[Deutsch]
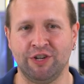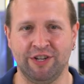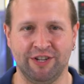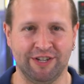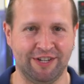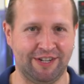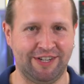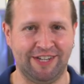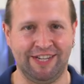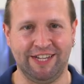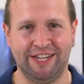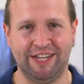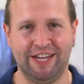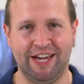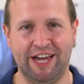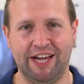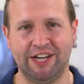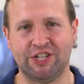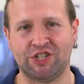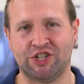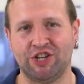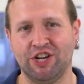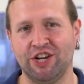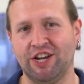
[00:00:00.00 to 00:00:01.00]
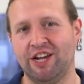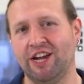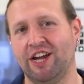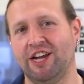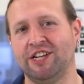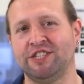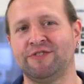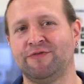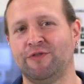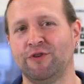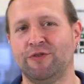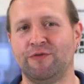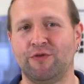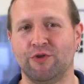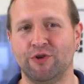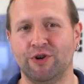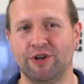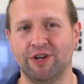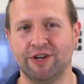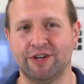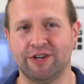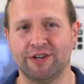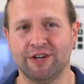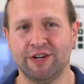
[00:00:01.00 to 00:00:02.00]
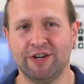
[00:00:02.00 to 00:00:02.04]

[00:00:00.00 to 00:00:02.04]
hier, die EdgeTech S500.